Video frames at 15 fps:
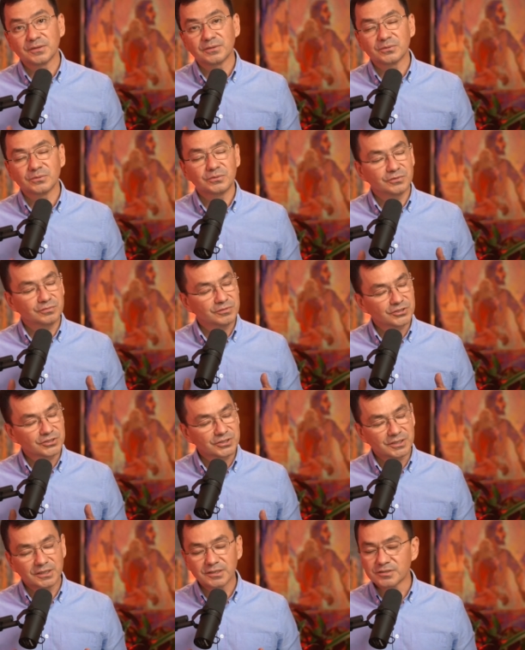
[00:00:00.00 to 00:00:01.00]

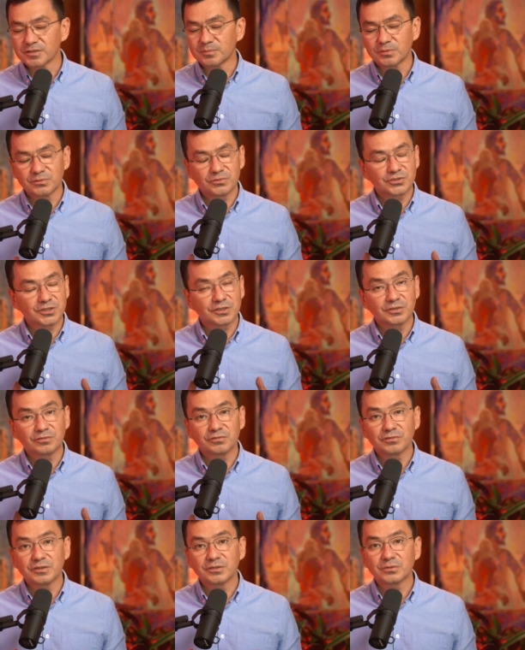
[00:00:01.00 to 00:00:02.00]
утверждаться, получать
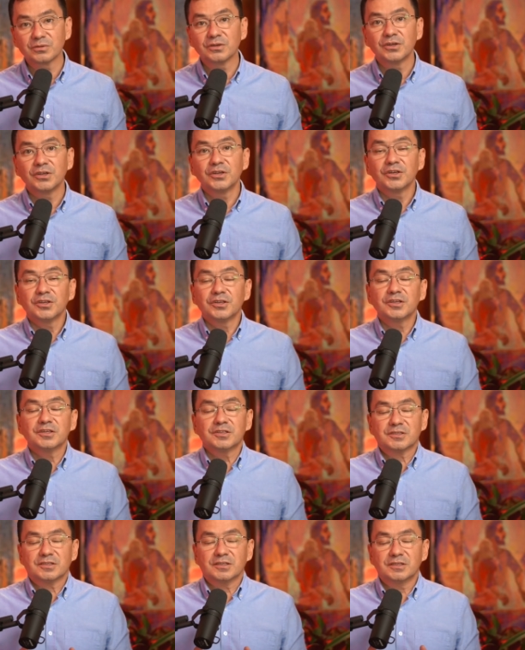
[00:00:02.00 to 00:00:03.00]
веру и
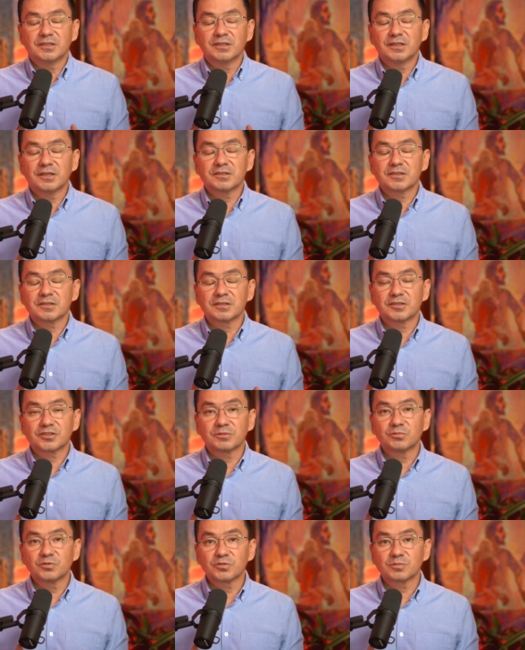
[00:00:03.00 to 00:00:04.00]
соединяться с
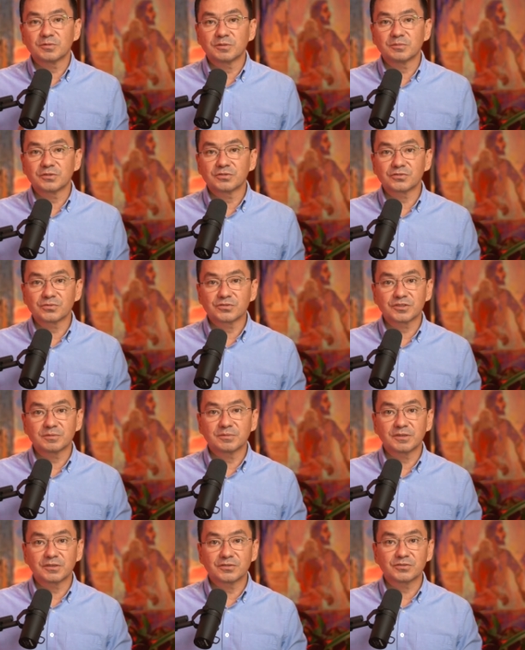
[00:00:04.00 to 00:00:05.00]
нашим Господом Иисусом
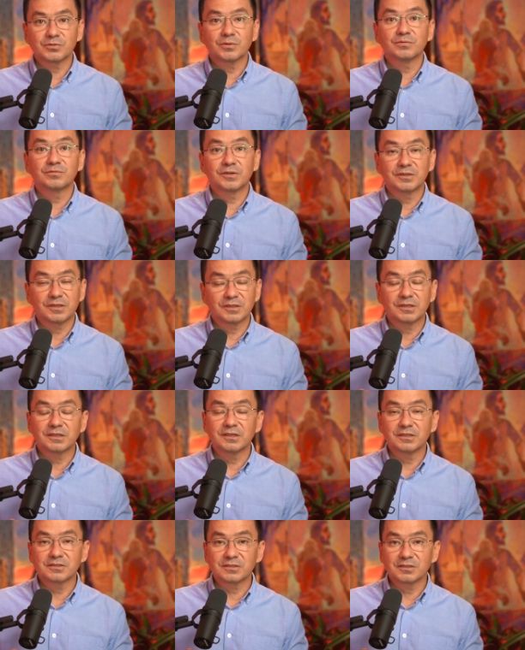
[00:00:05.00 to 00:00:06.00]
Христом в этой
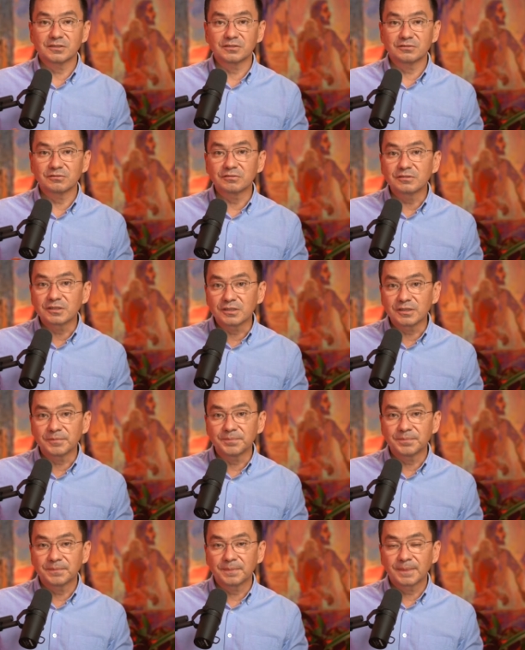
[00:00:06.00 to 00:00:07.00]
драгоценной вере.
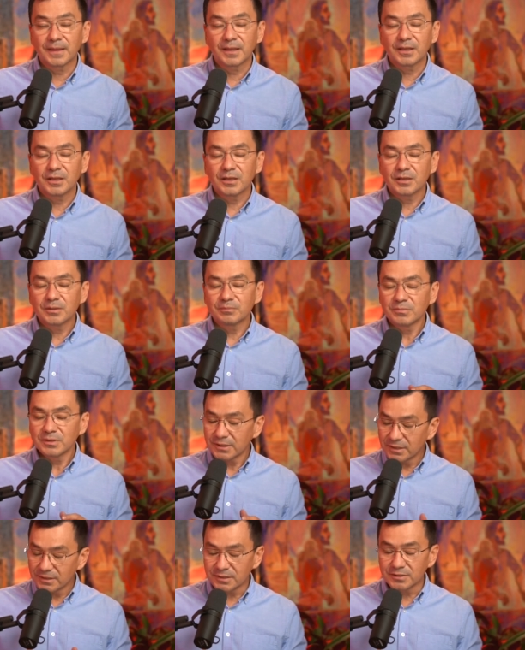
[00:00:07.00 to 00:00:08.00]

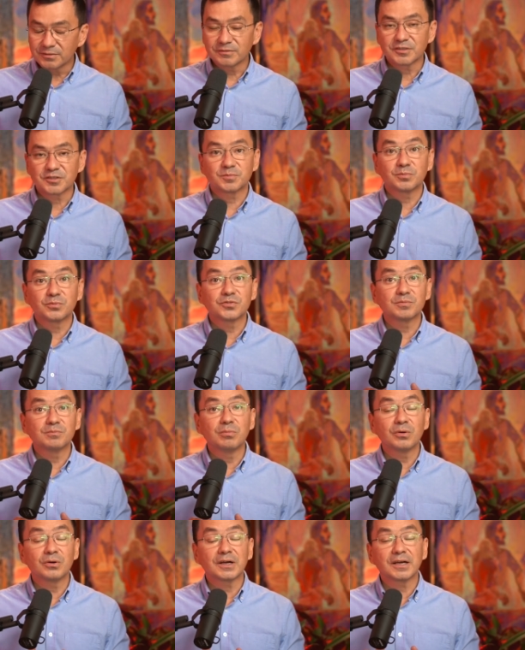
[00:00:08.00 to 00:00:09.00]
Благодарим вас. Пусть
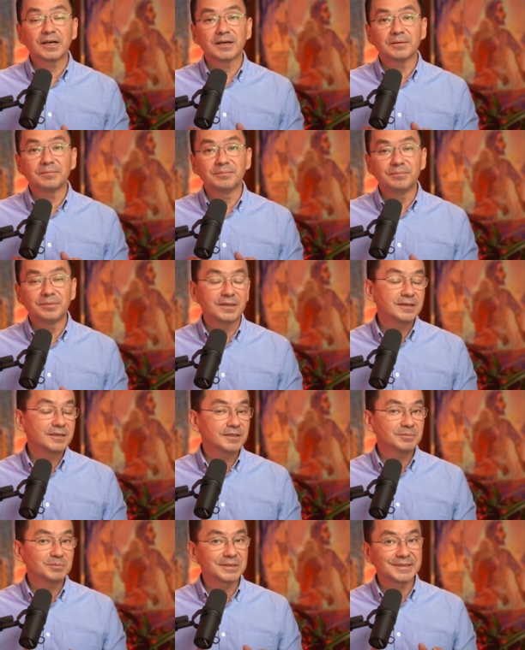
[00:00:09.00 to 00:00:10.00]
Бог
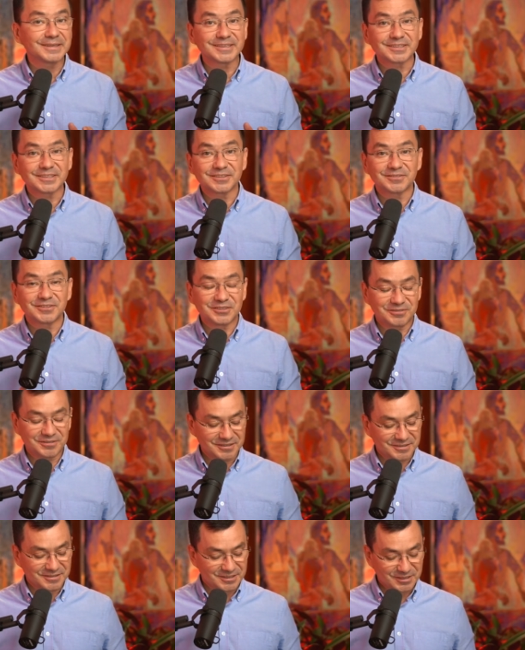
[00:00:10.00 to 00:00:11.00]
обильно благословит
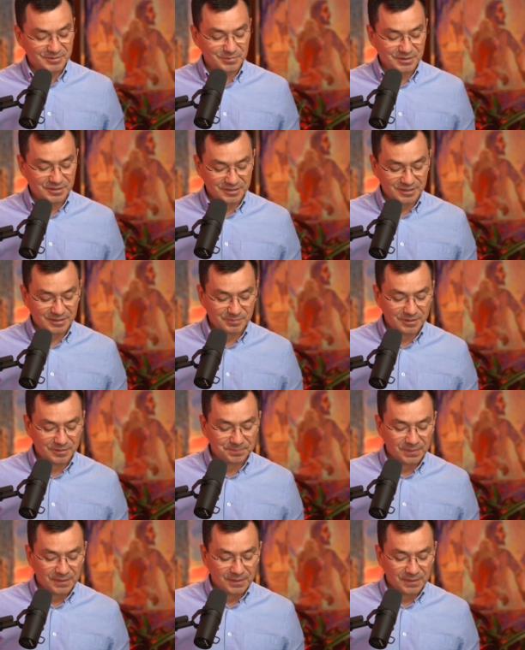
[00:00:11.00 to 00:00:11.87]
вас. Аминь. Аминь.